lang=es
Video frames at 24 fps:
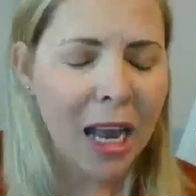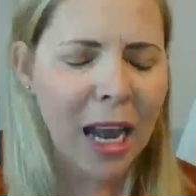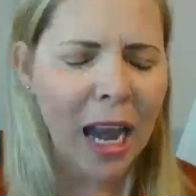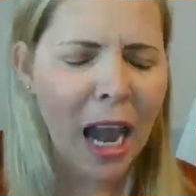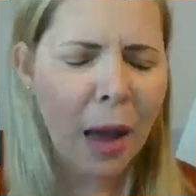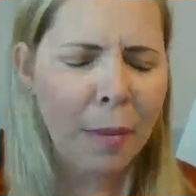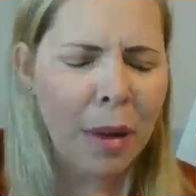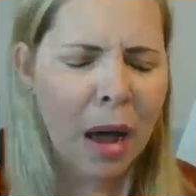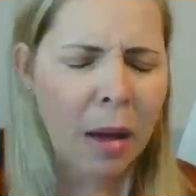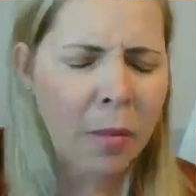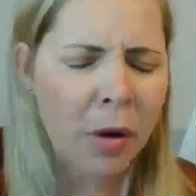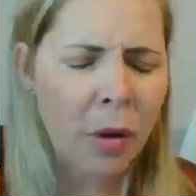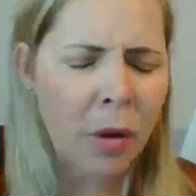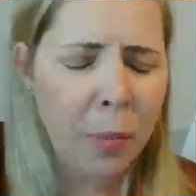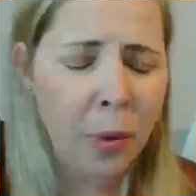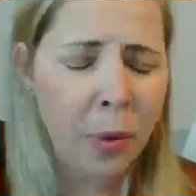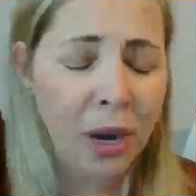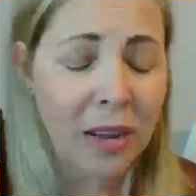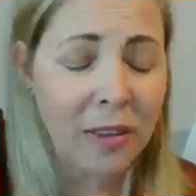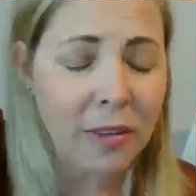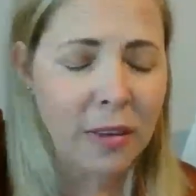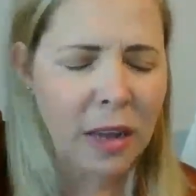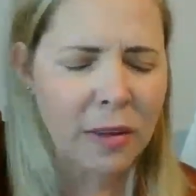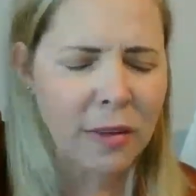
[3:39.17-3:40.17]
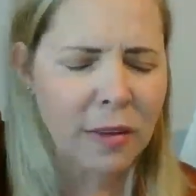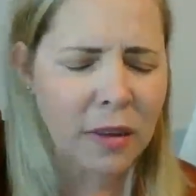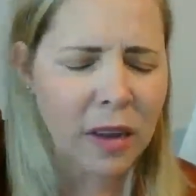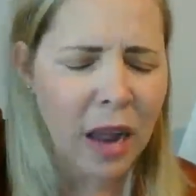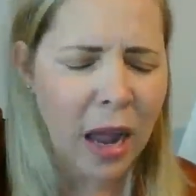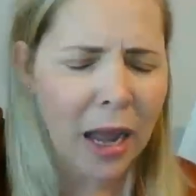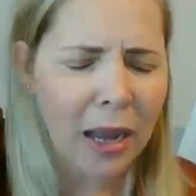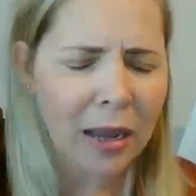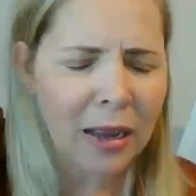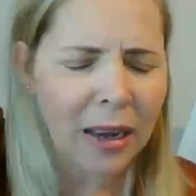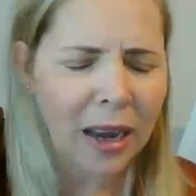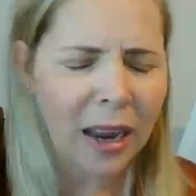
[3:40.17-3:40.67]
Clamamos por esa
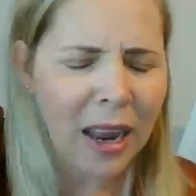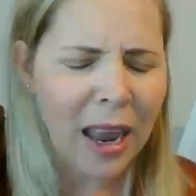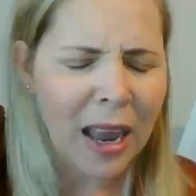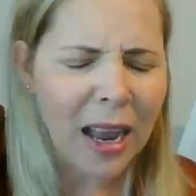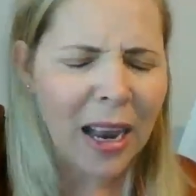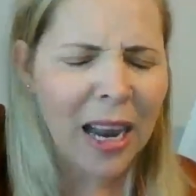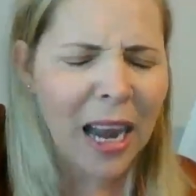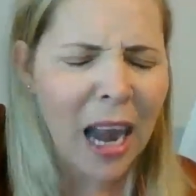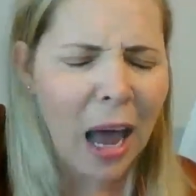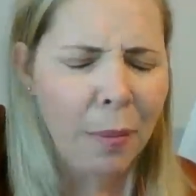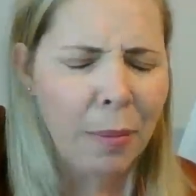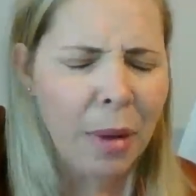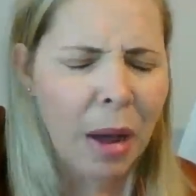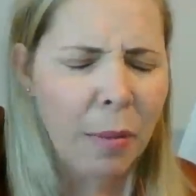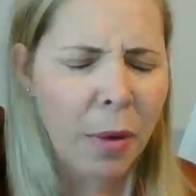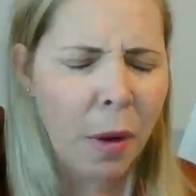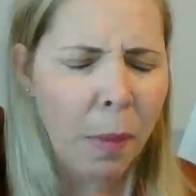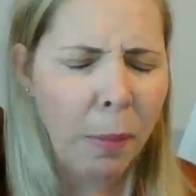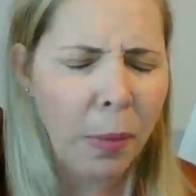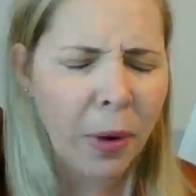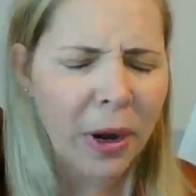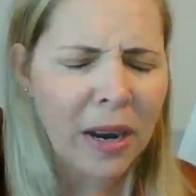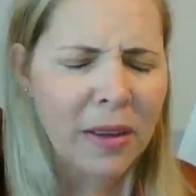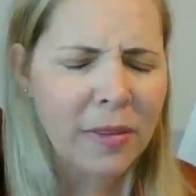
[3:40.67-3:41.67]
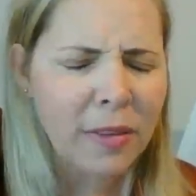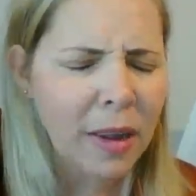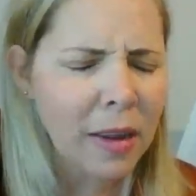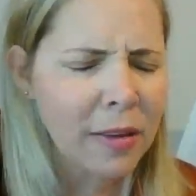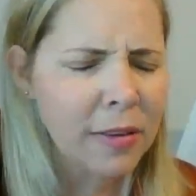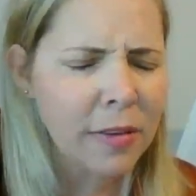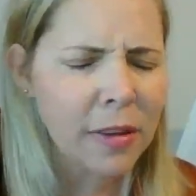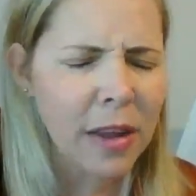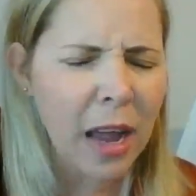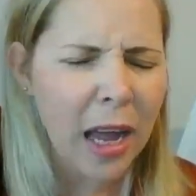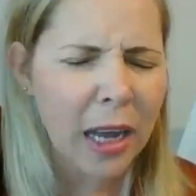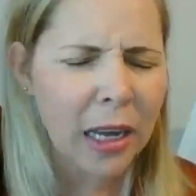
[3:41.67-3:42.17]
sangre, clamamos por esa
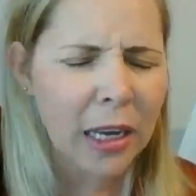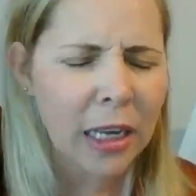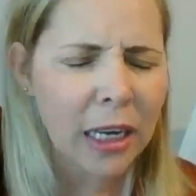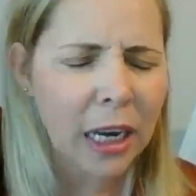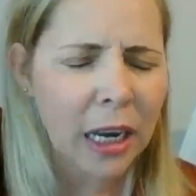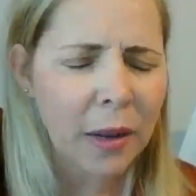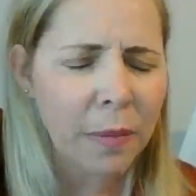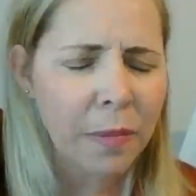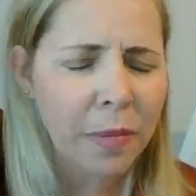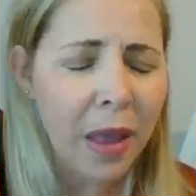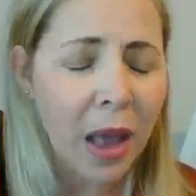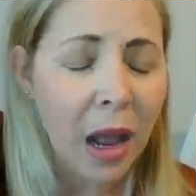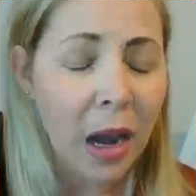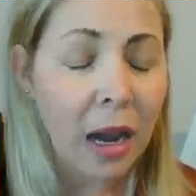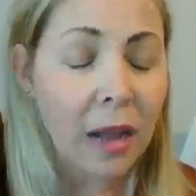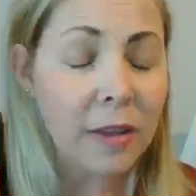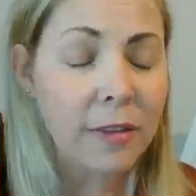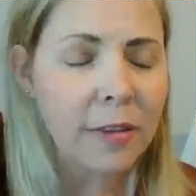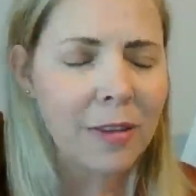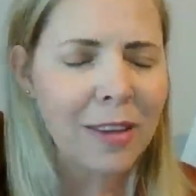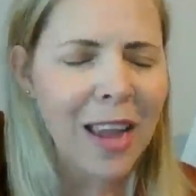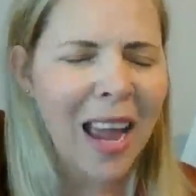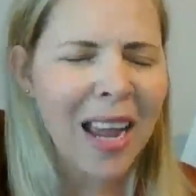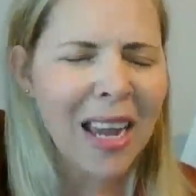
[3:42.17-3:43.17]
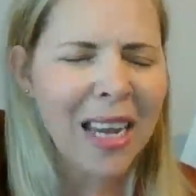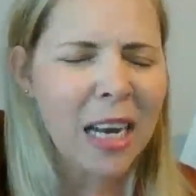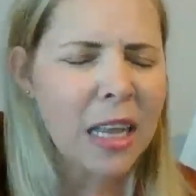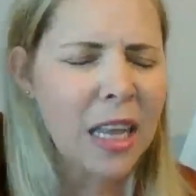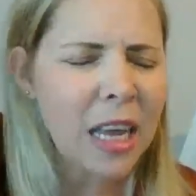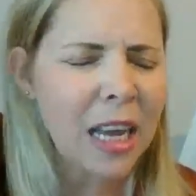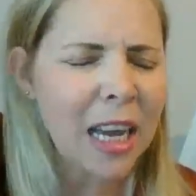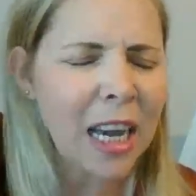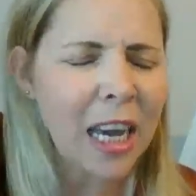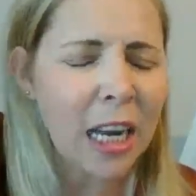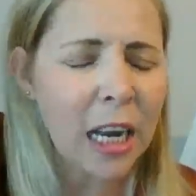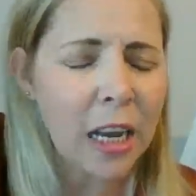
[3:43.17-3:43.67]
sangre, la sangre
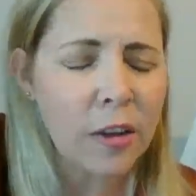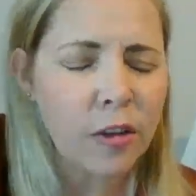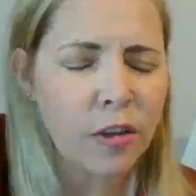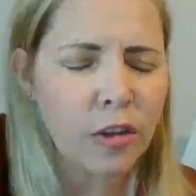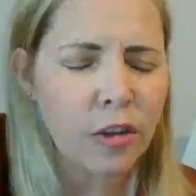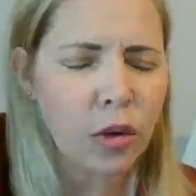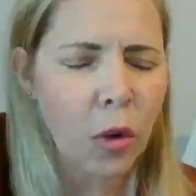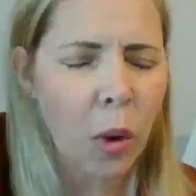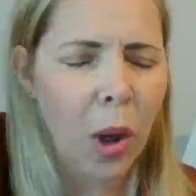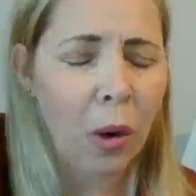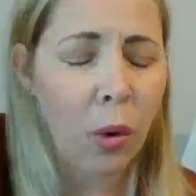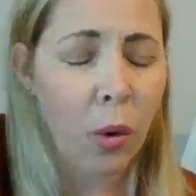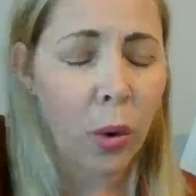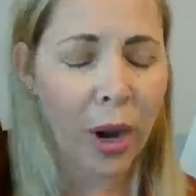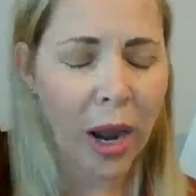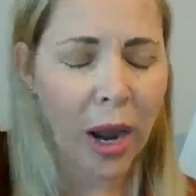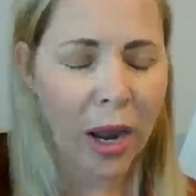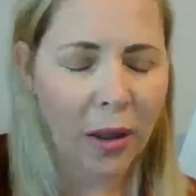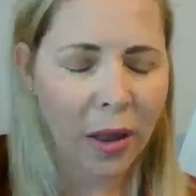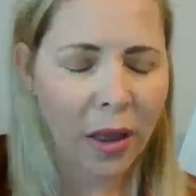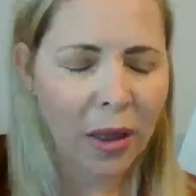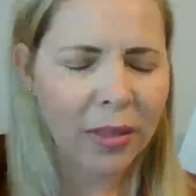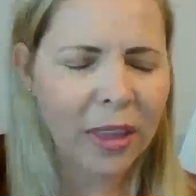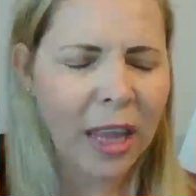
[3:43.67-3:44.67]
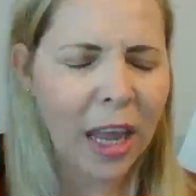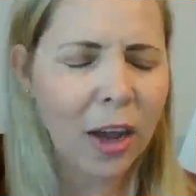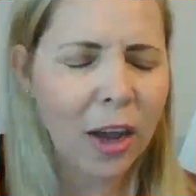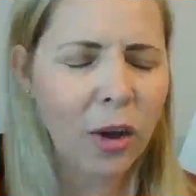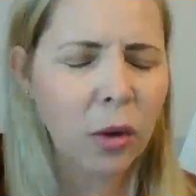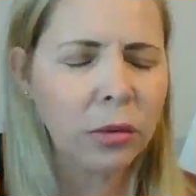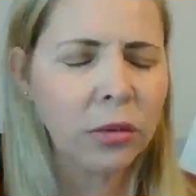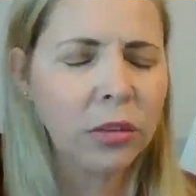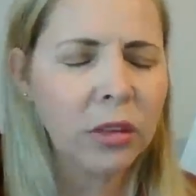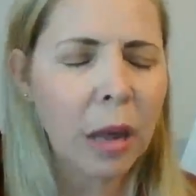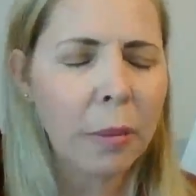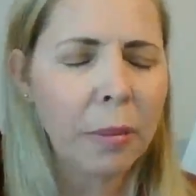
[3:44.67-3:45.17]
de Cristo ahora,
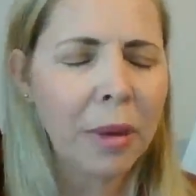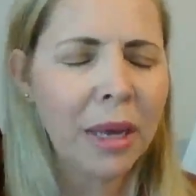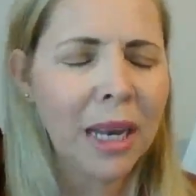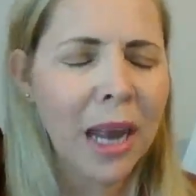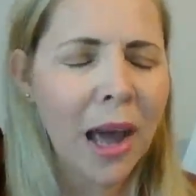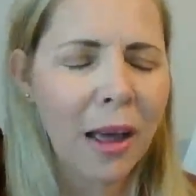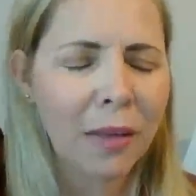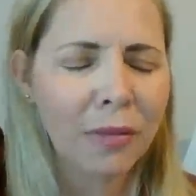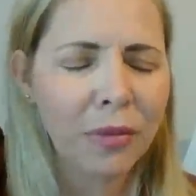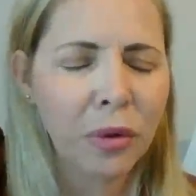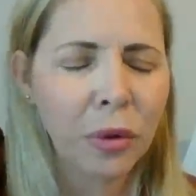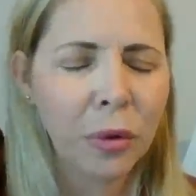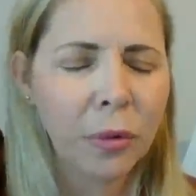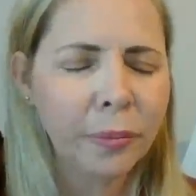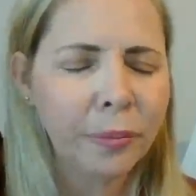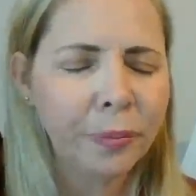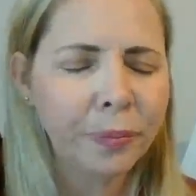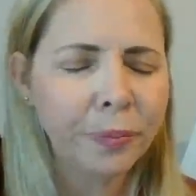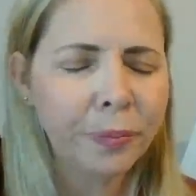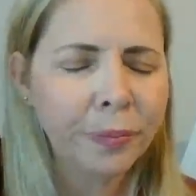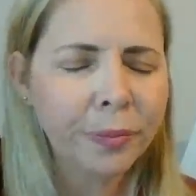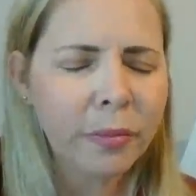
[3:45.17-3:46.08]
descontaminando,